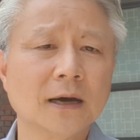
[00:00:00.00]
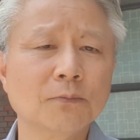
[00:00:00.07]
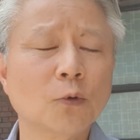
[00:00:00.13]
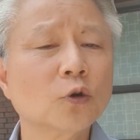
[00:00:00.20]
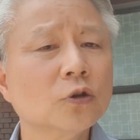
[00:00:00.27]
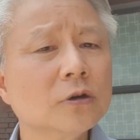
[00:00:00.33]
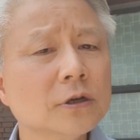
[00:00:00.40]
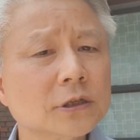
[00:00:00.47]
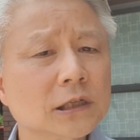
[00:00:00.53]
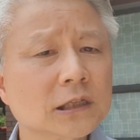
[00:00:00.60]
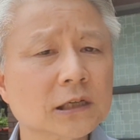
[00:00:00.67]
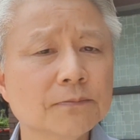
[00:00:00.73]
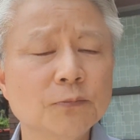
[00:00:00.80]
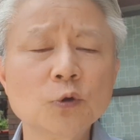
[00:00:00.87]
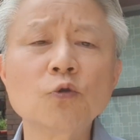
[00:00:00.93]
모든 것을
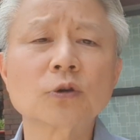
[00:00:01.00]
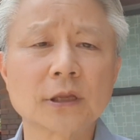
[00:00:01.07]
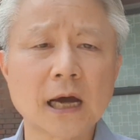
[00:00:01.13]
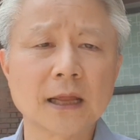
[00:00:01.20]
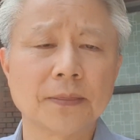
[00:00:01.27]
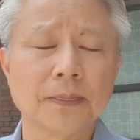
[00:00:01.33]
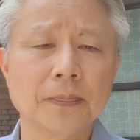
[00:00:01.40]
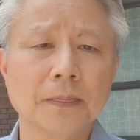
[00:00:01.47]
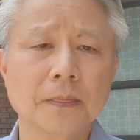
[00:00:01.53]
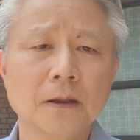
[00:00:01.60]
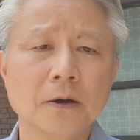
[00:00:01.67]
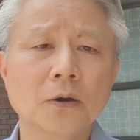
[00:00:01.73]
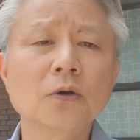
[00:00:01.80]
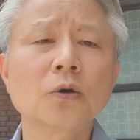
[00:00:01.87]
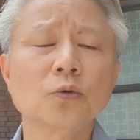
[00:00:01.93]
지금 미국
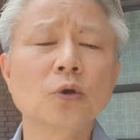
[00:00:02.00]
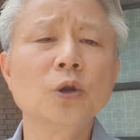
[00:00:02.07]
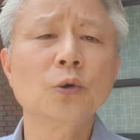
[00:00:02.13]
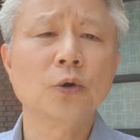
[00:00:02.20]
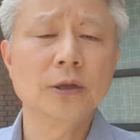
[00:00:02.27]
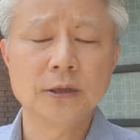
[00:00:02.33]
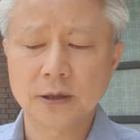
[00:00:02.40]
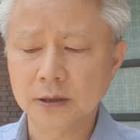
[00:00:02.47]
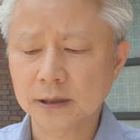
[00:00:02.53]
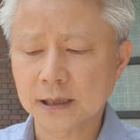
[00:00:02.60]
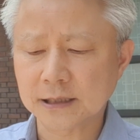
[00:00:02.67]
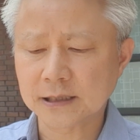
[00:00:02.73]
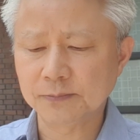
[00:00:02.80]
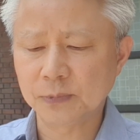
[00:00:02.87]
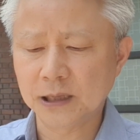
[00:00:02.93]
탓으로 돌리고 있는 것
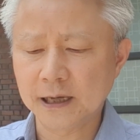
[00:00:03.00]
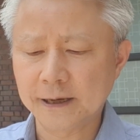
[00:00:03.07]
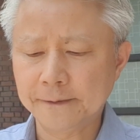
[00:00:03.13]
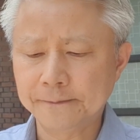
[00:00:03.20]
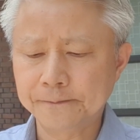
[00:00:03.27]
같습니다.